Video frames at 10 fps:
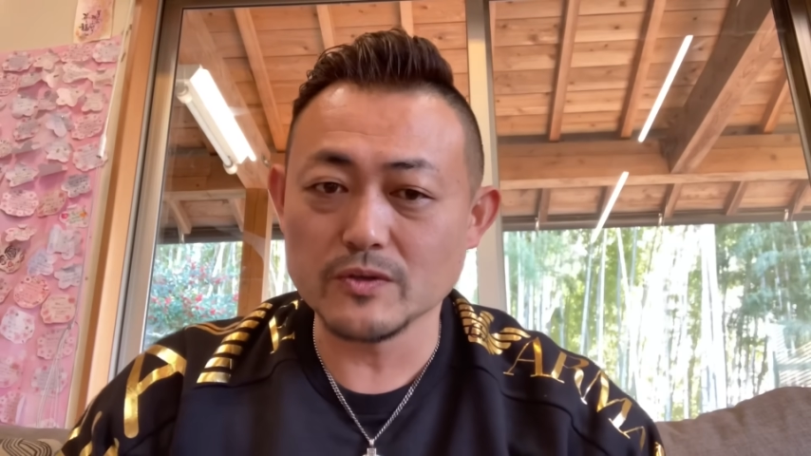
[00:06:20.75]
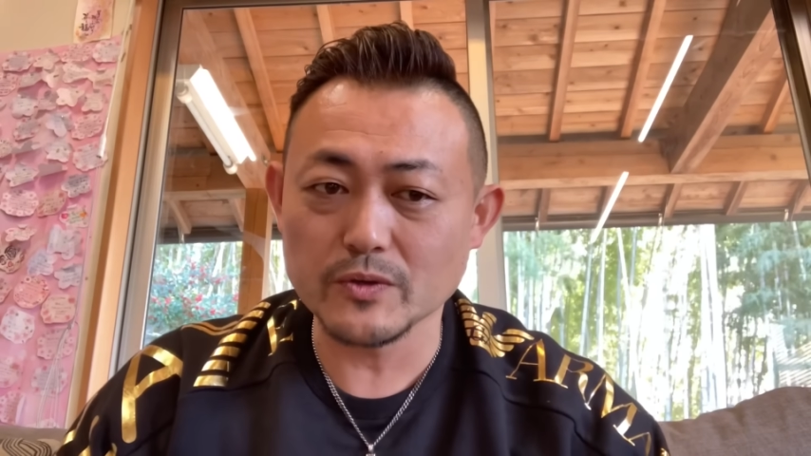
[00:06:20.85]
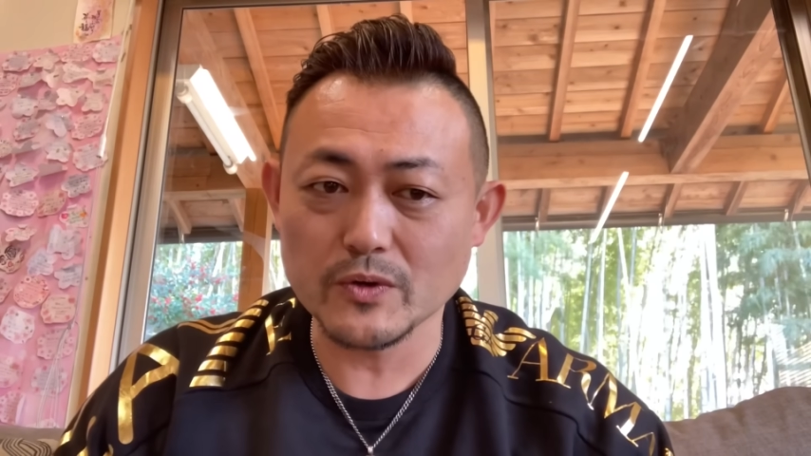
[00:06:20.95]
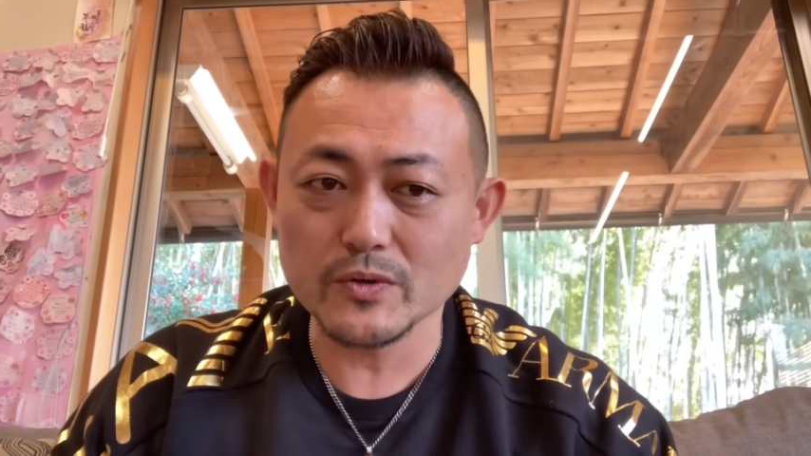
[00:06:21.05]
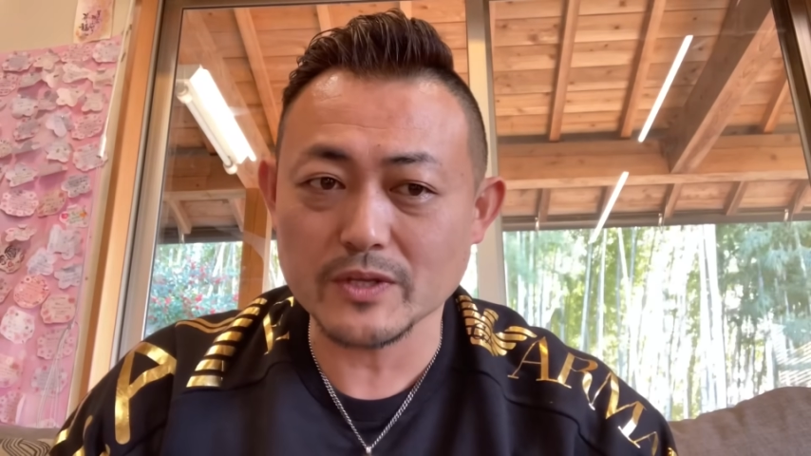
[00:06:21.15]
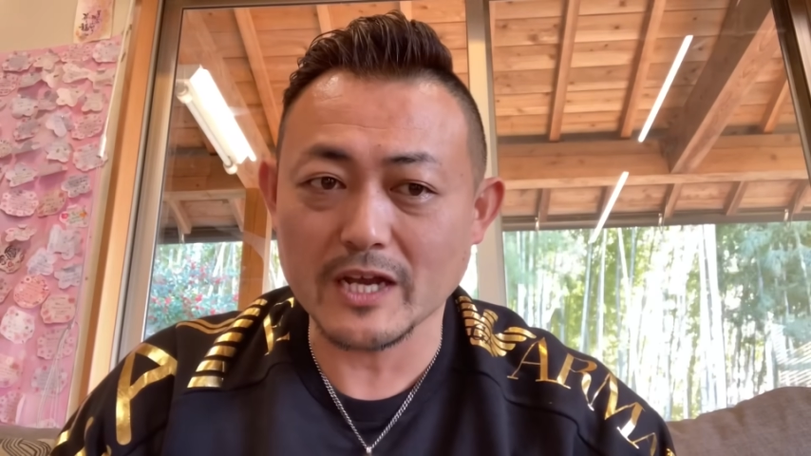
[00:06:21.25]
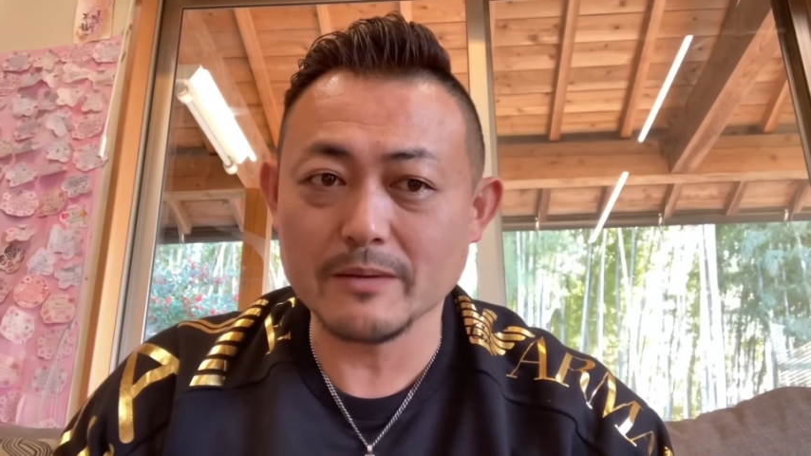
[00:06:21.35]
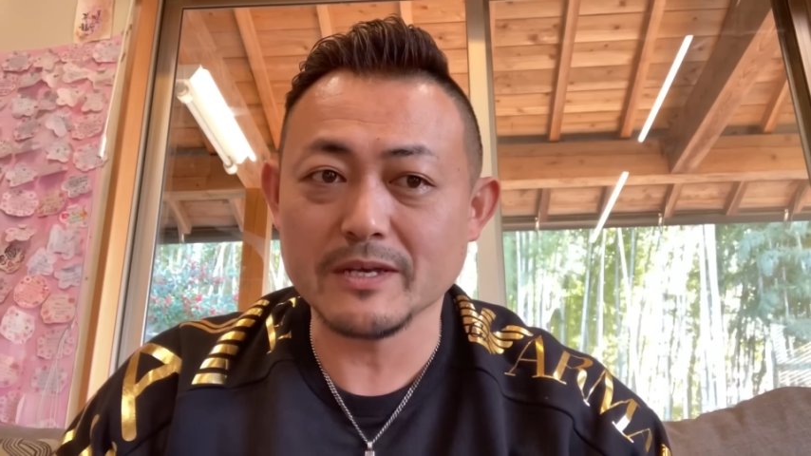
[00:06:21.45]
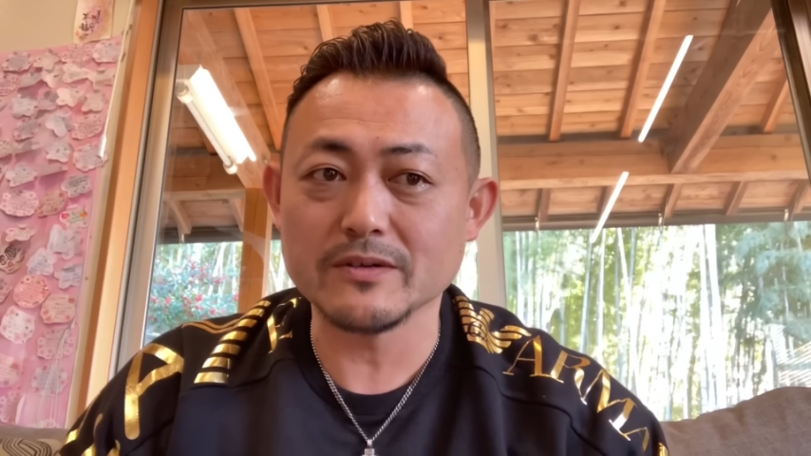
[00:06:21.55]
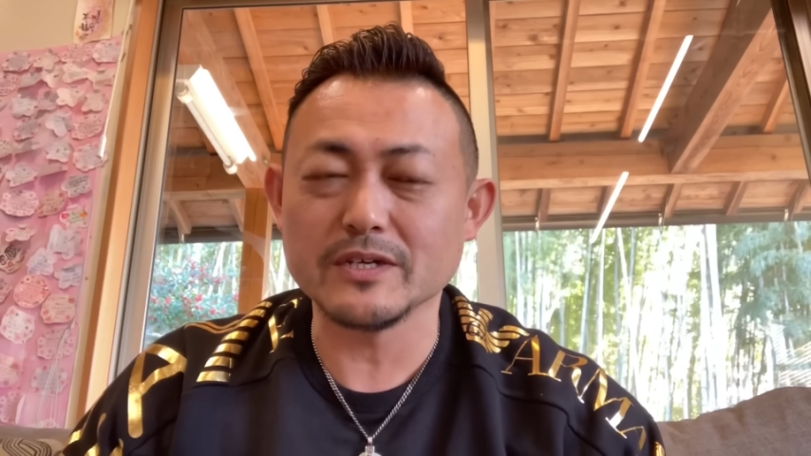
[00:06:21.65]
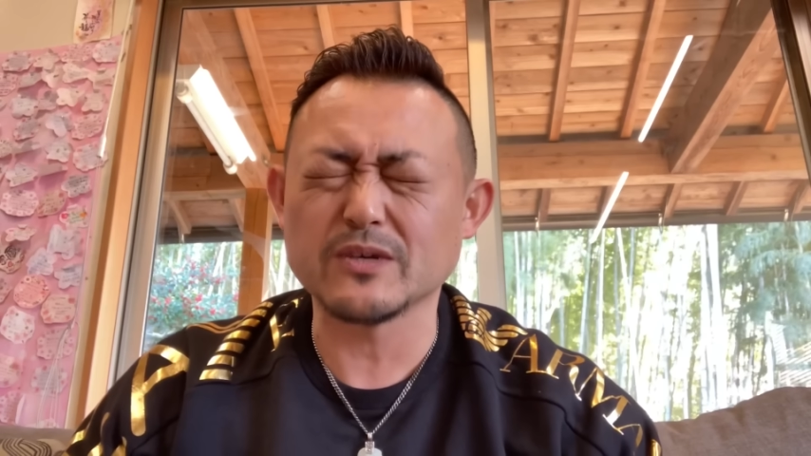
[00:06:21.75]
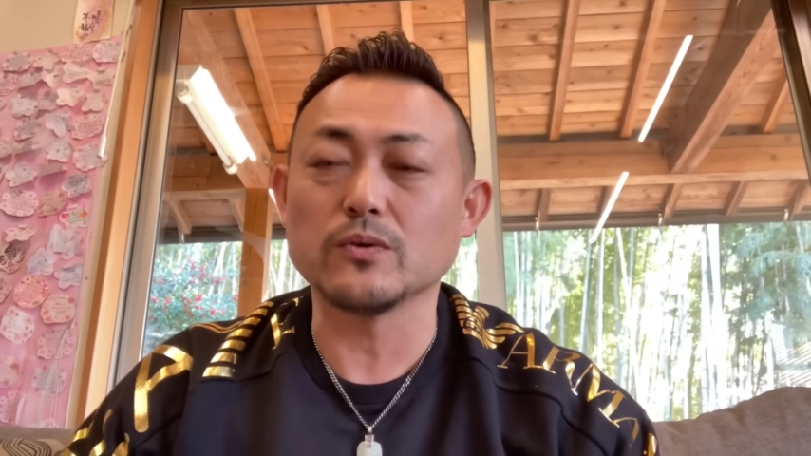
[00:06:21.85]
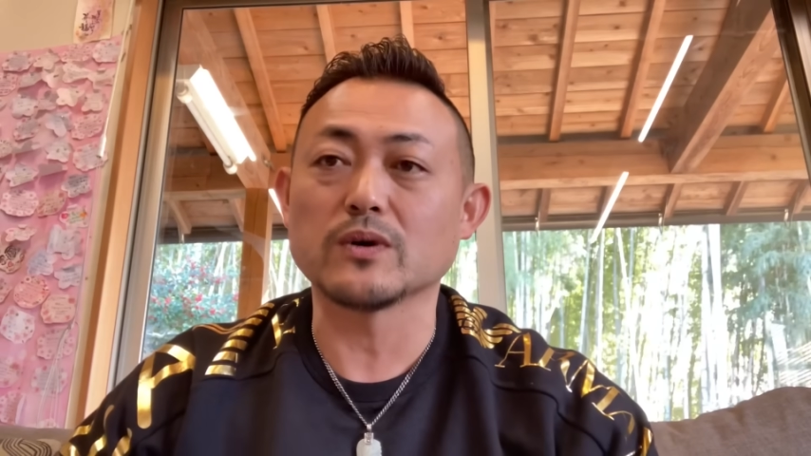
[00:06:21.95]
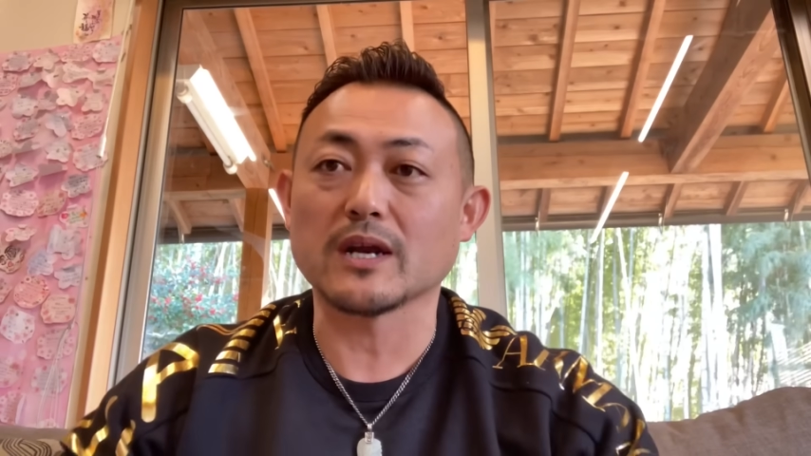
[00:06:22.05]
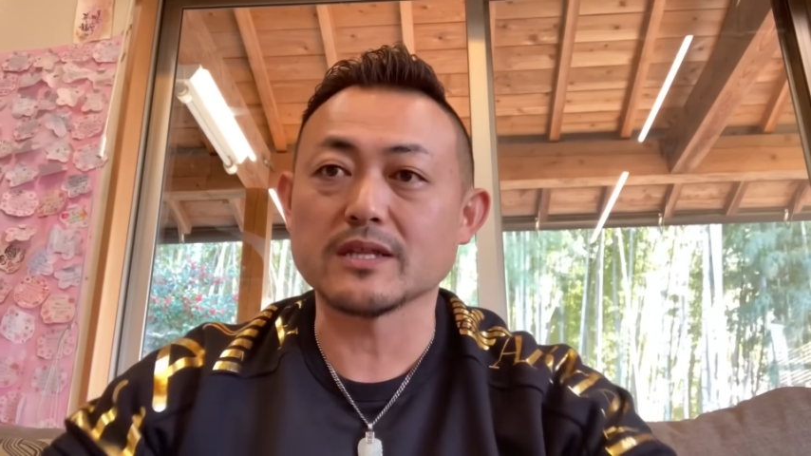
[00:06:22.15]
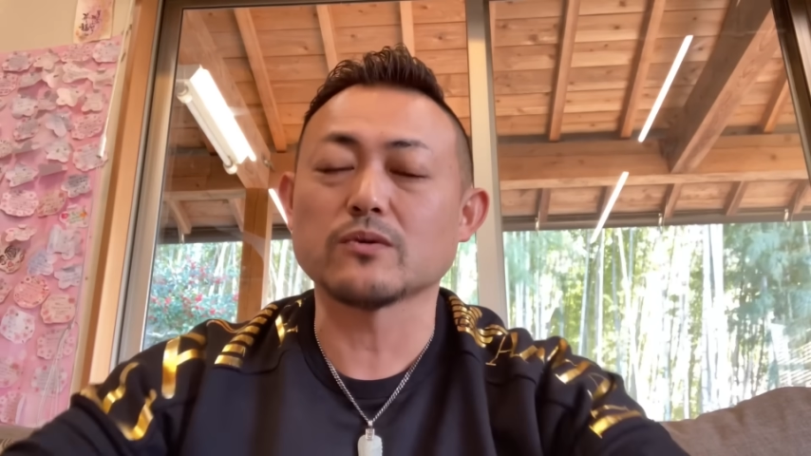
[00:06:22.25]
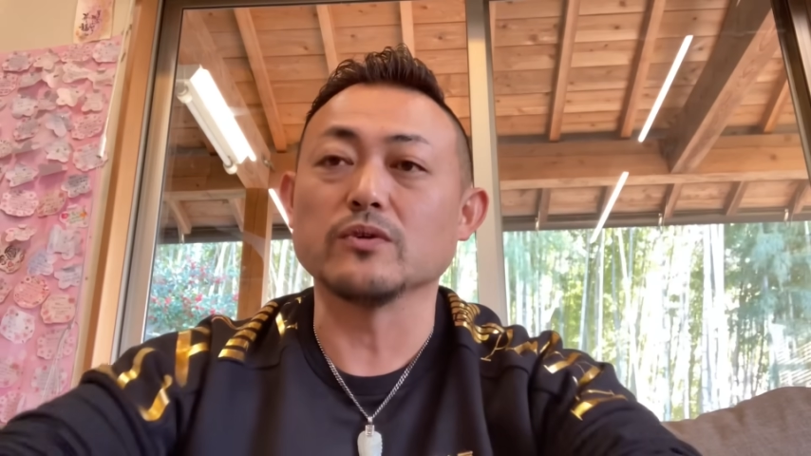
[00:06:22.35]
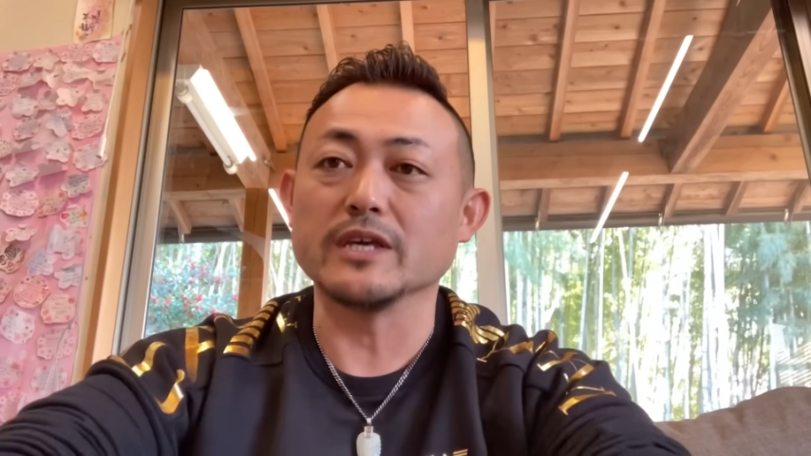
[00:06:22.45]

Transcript: の土用のタイミング以降からでこの